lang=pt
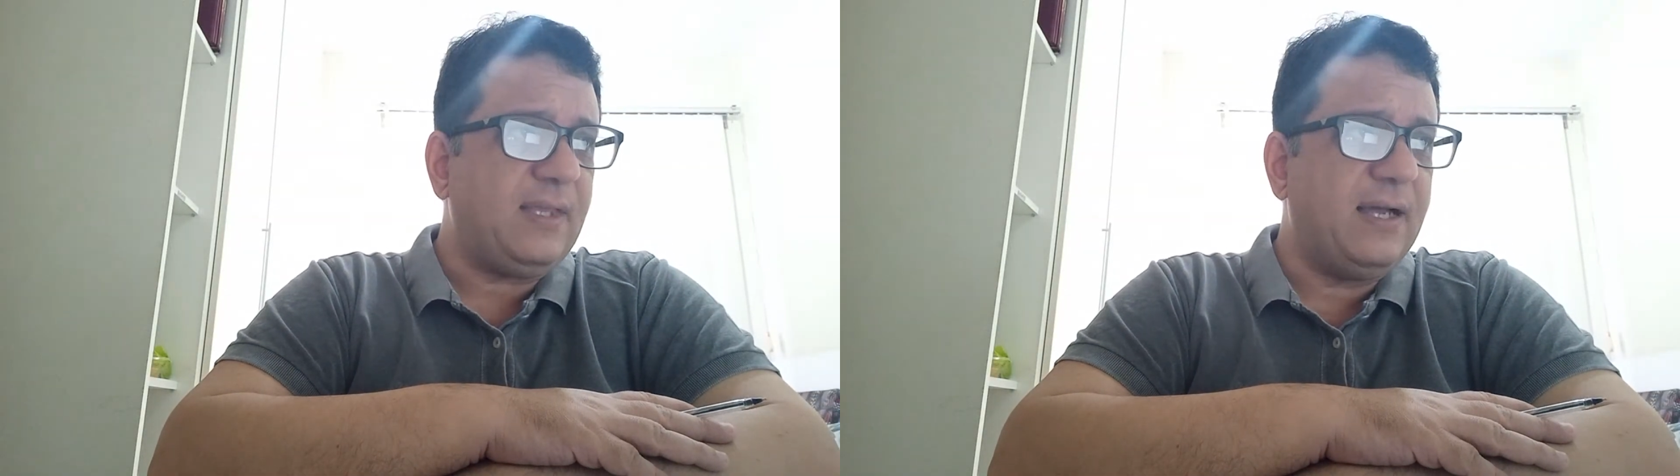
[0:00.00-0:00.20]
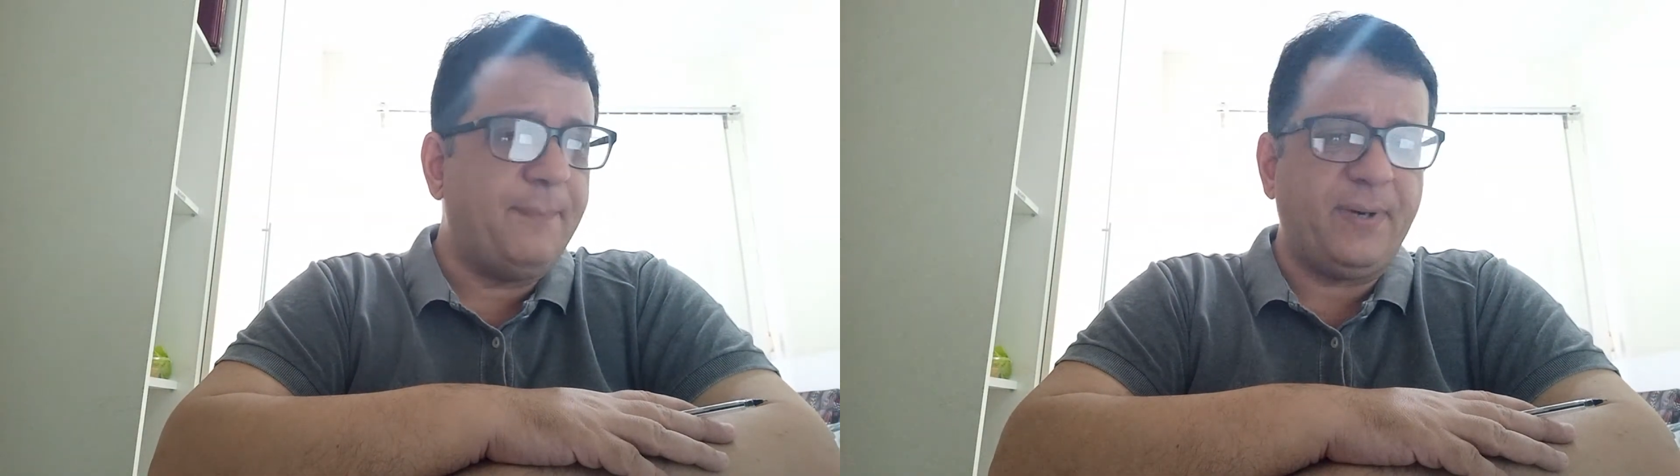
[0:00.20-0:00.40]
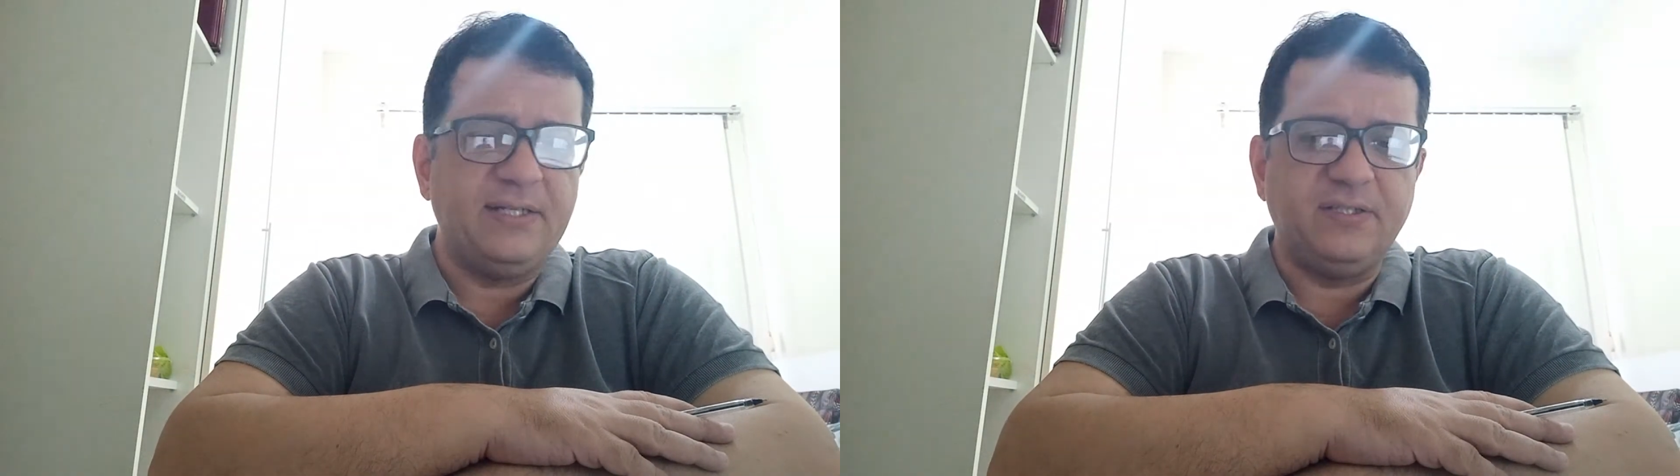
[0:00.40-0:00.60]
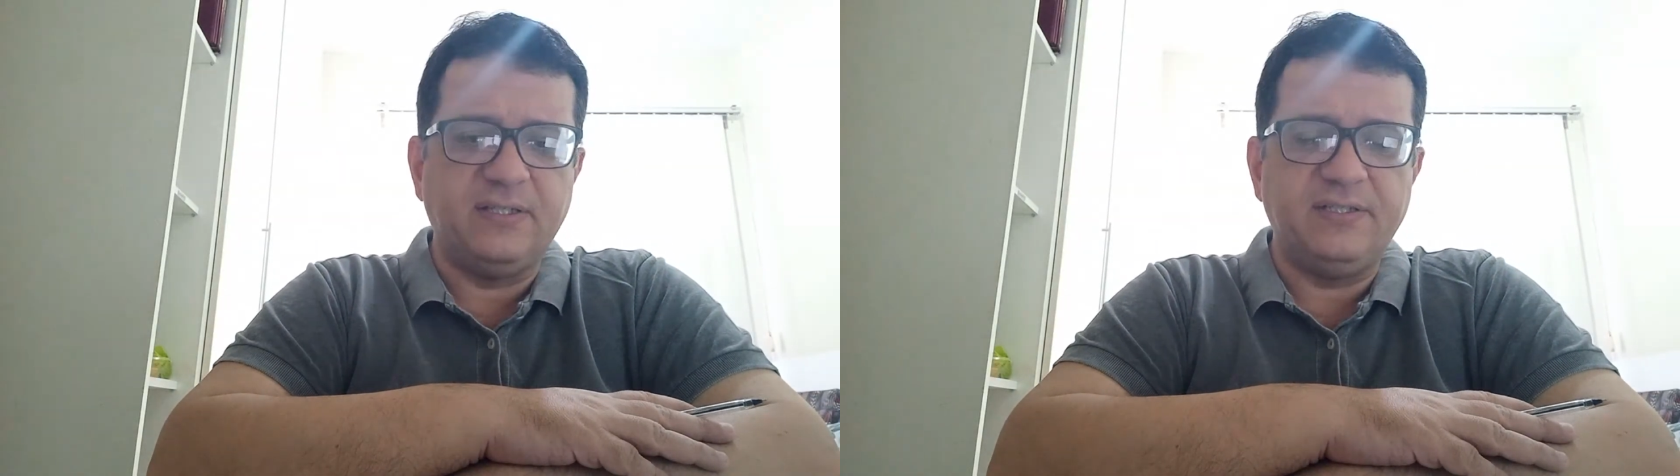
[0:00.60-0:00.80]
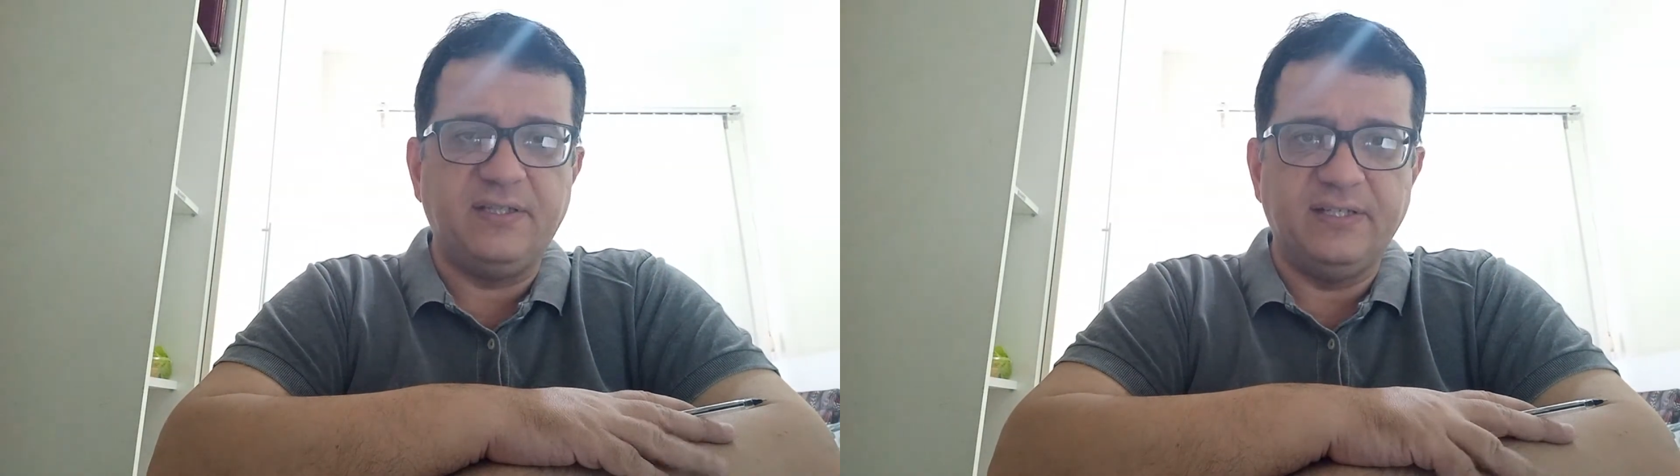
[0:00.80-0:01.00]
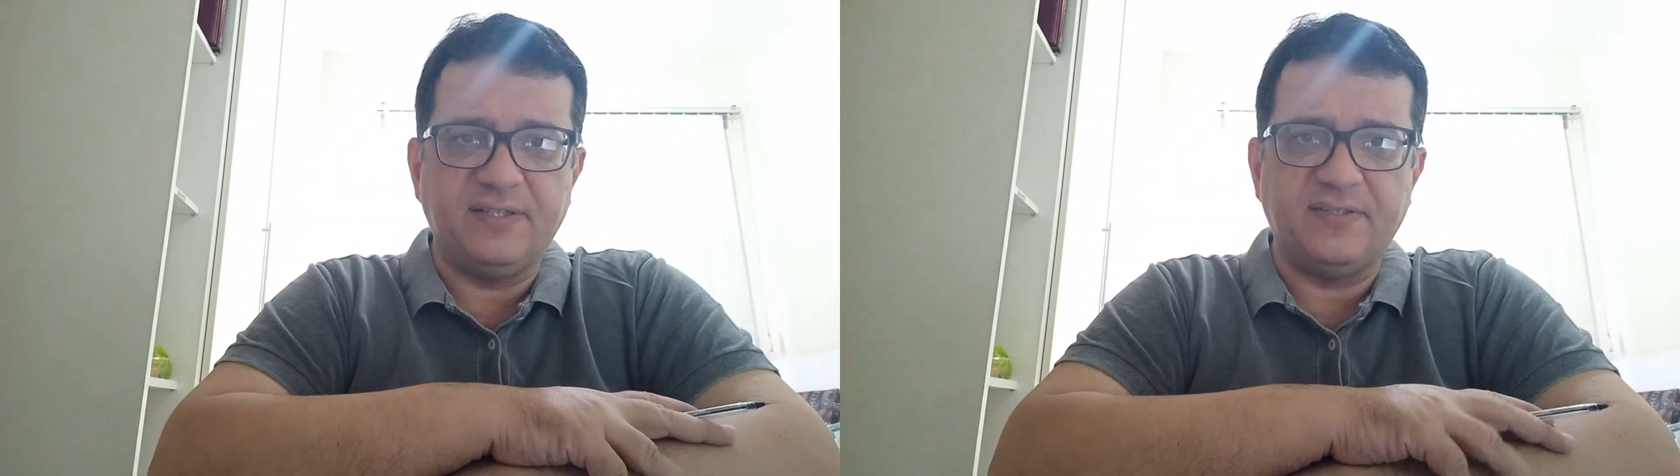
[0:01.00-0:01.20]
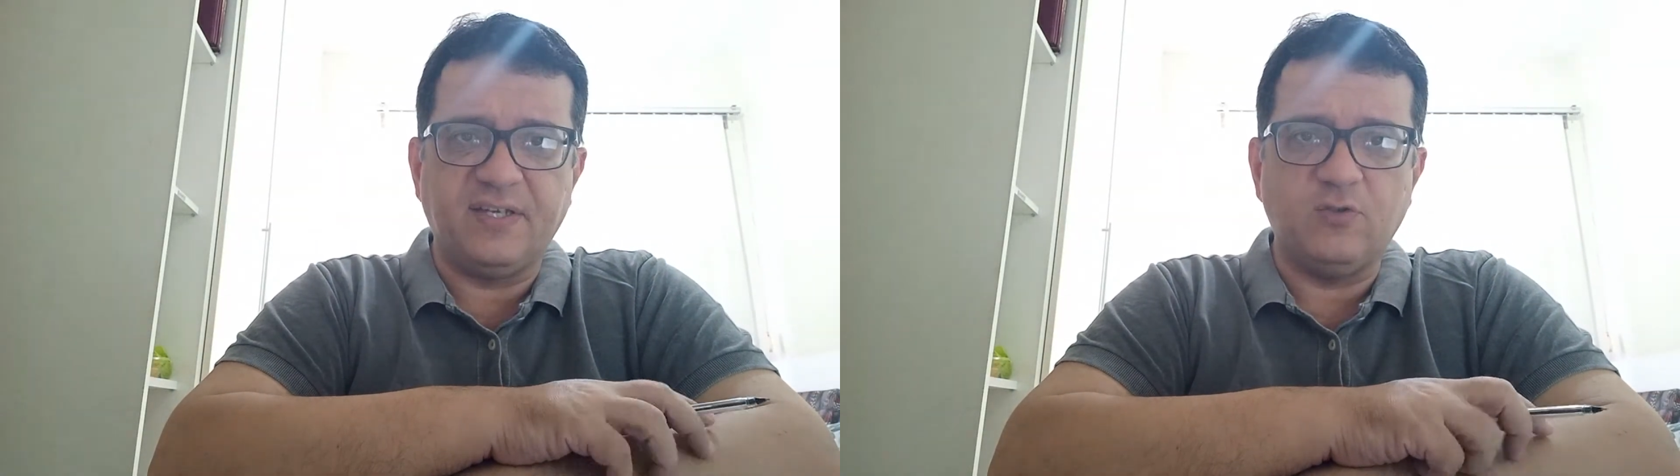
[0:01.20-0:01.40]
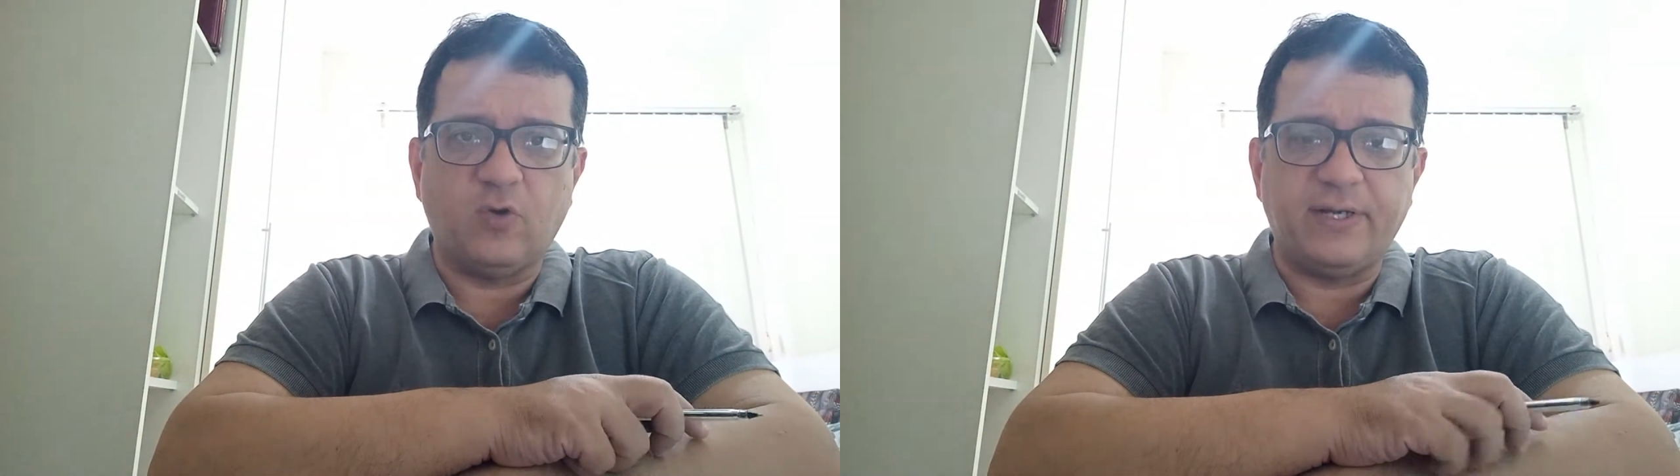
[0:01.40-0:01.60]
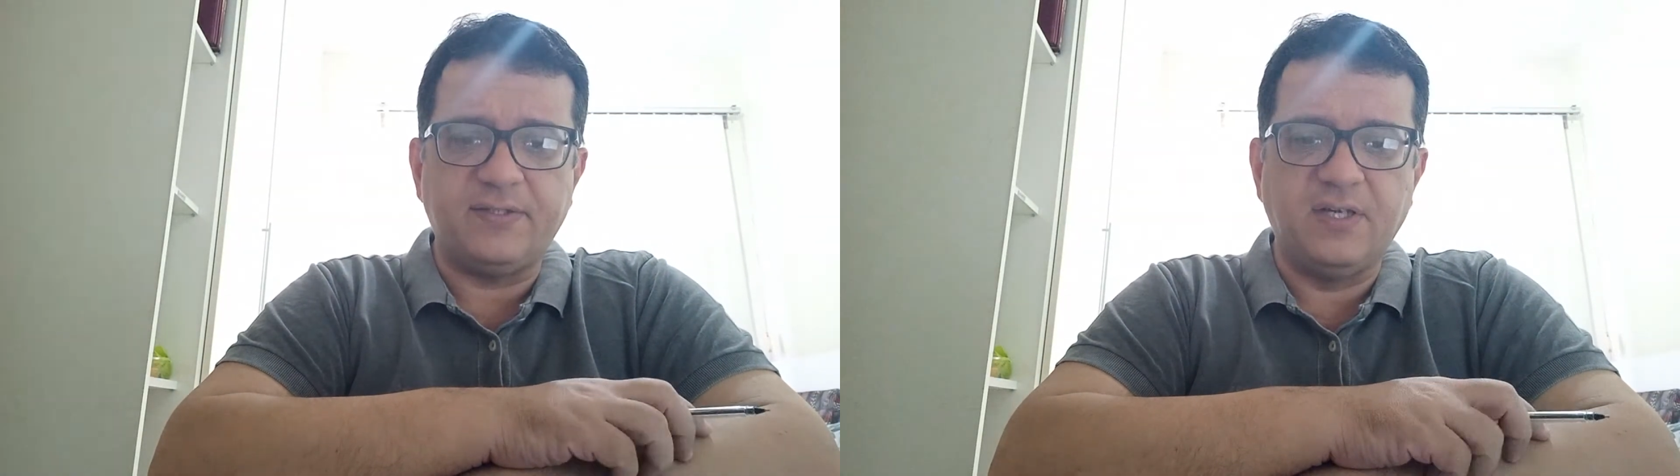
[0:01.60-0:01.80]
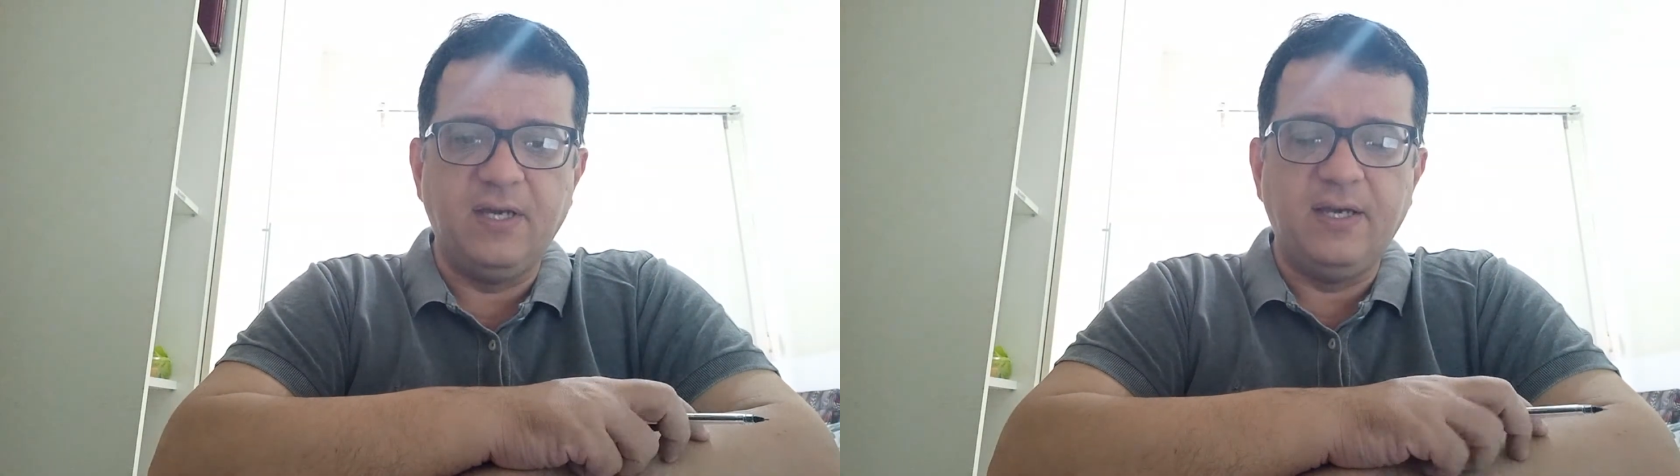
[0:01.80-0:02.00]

a partir das 16 horas,